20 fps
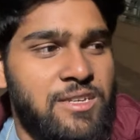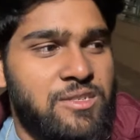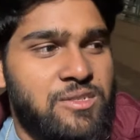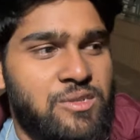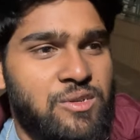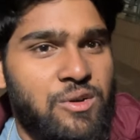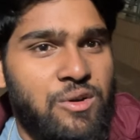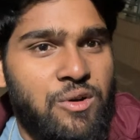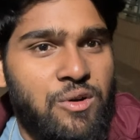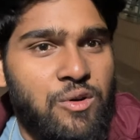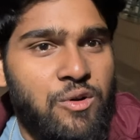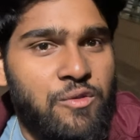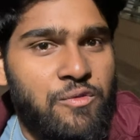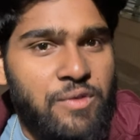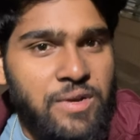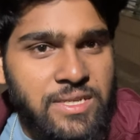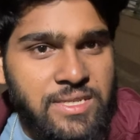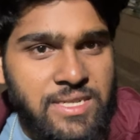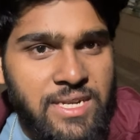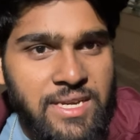సో
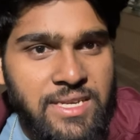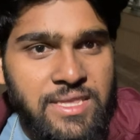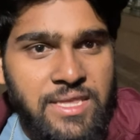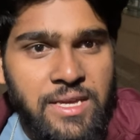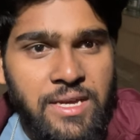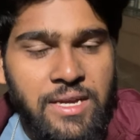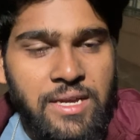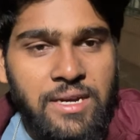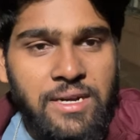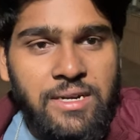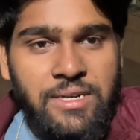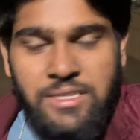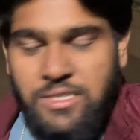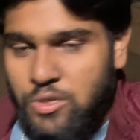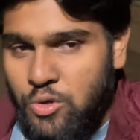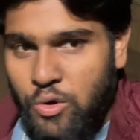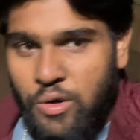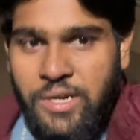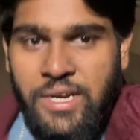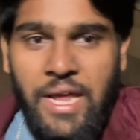ఫస్ట్ అయితే
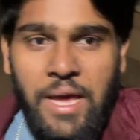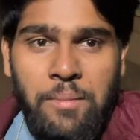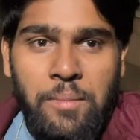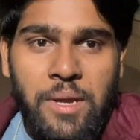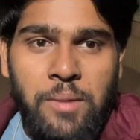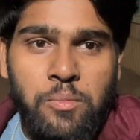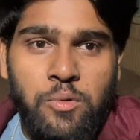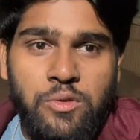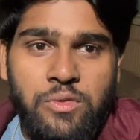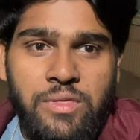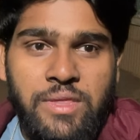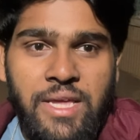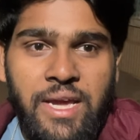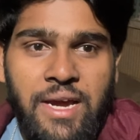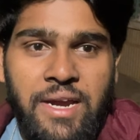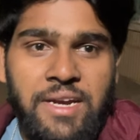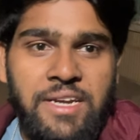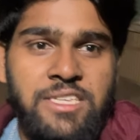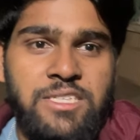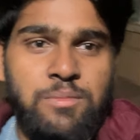షోకి టైం అయిపోతుంది
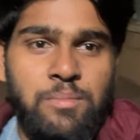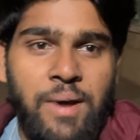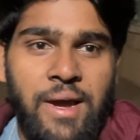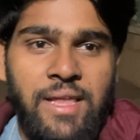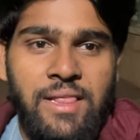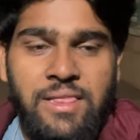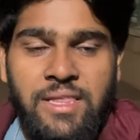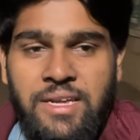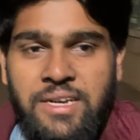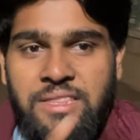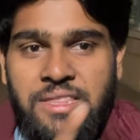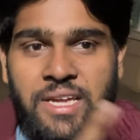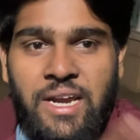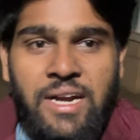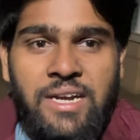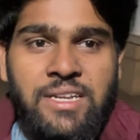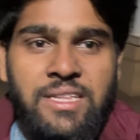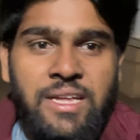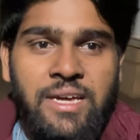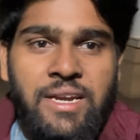ఇక్కడ నుంచి బయలుదేరి
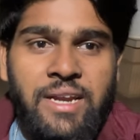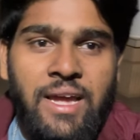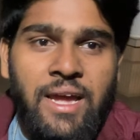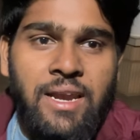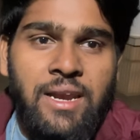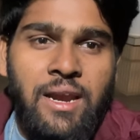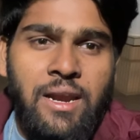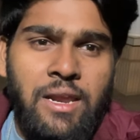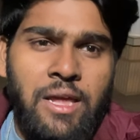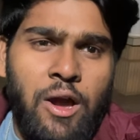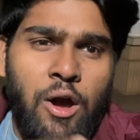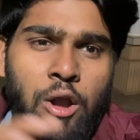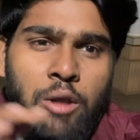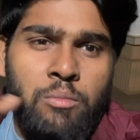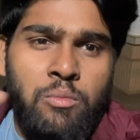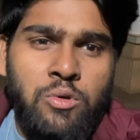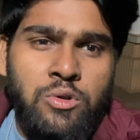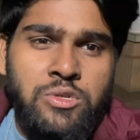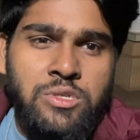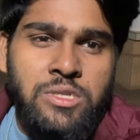థియేటర్ దగ్గరికి వెళ్ళాలి
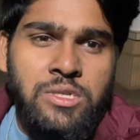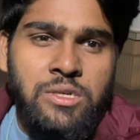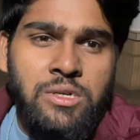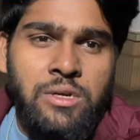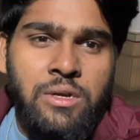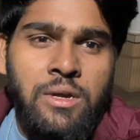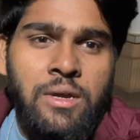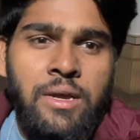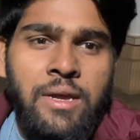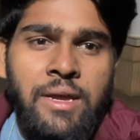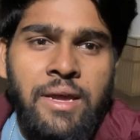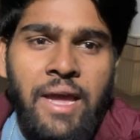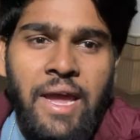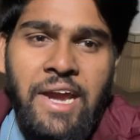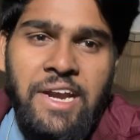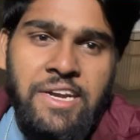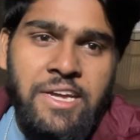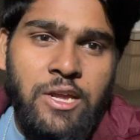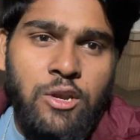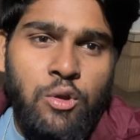ఆల్మోస్ట్
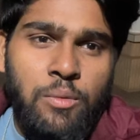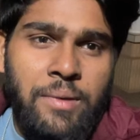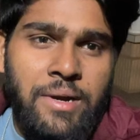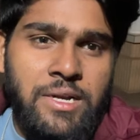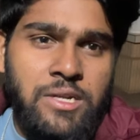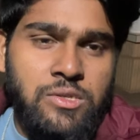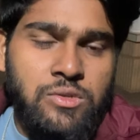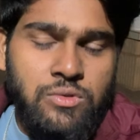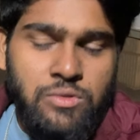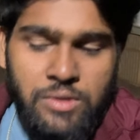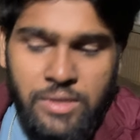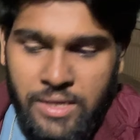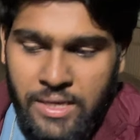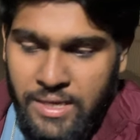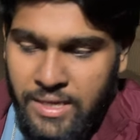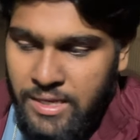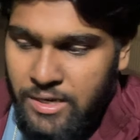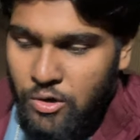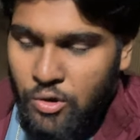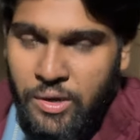ఎయిట్ కిలోమీటర్స్ ఉంది
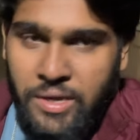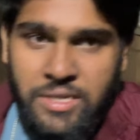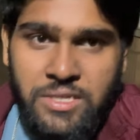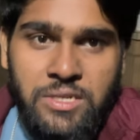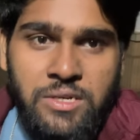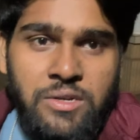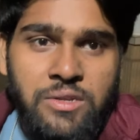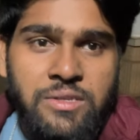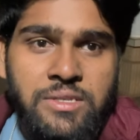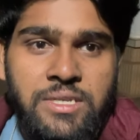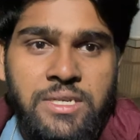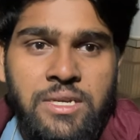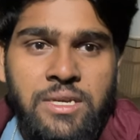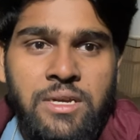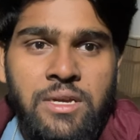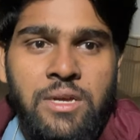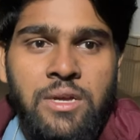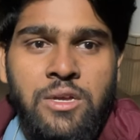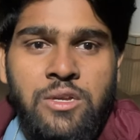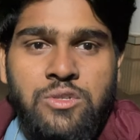ఈ లొకేషన్ నుంచి
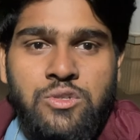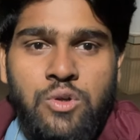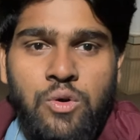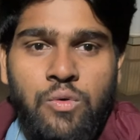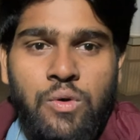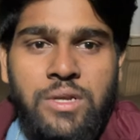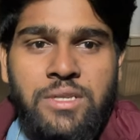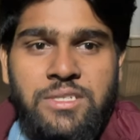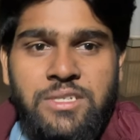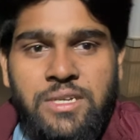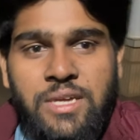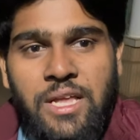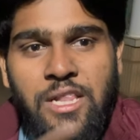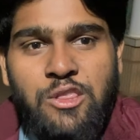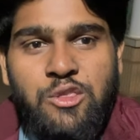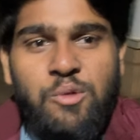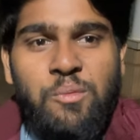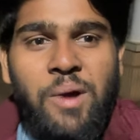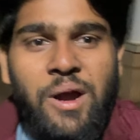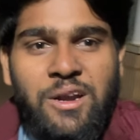సో వన్స్
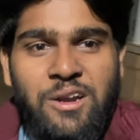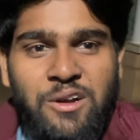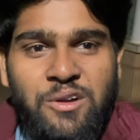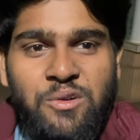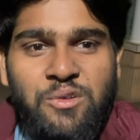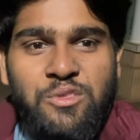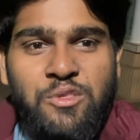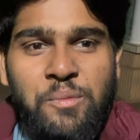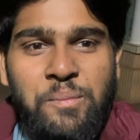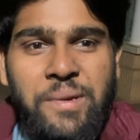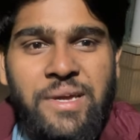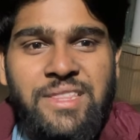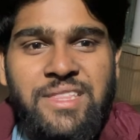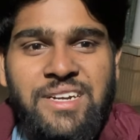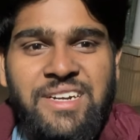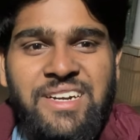వెళ్తూ మాట్లాడుకుందాం మిగతా